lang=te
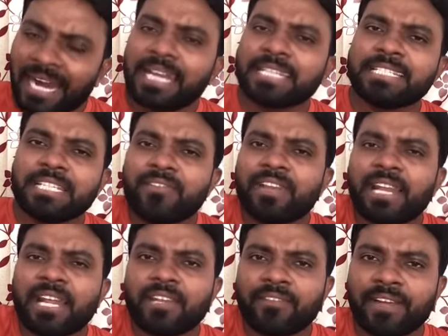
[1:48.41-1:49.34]
ఆర్జీవీ
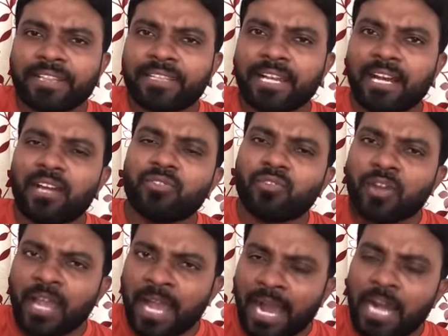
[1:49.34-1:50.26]
లాంటి వ్యక్తే కాదు
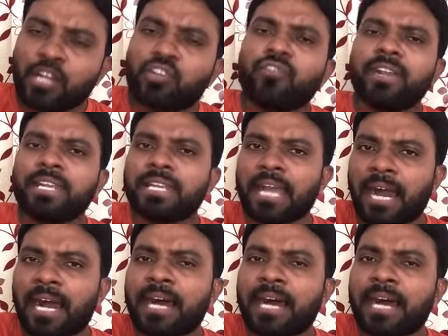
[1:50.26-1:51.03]
అటువంటి